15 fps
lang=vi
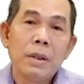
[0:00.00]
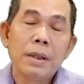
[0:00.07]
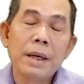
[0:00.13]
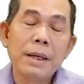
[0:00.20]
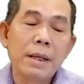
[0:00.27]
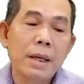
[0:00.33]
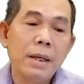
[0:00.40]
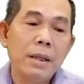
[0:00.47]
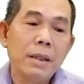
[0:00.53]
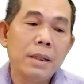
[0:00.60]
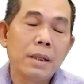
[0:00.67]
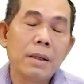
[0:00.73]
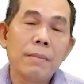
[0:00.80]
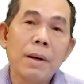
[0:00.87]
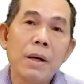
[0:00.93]
ngày nay
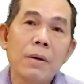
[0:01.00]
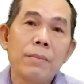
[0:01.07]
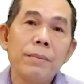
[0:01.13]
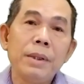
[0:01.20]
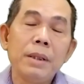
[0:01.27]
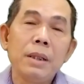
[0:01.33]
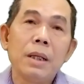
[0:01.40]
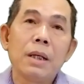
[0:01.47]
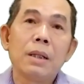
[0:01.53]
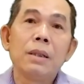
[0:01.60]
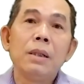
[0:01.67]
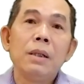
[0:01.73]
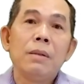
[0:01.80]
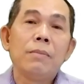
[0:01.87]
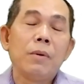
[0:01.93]
thì các bạn cũng biết
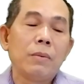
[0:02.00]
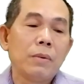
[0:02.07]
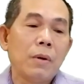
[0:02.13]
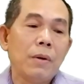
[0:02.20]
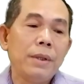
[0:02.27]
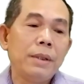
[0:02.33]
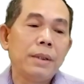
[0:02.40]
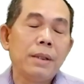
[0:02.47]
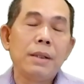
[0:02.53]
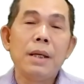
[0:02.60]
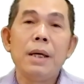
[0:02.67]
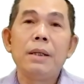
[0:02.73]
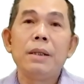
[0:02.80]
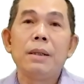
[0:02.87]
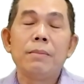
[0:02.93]
là bùng nổ
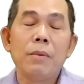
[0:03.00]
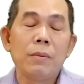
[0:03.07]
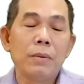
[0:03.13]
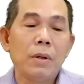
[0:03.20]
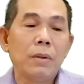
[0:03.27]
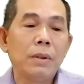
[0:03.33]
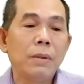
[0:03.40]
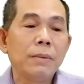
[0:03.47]
internet là bùng nổ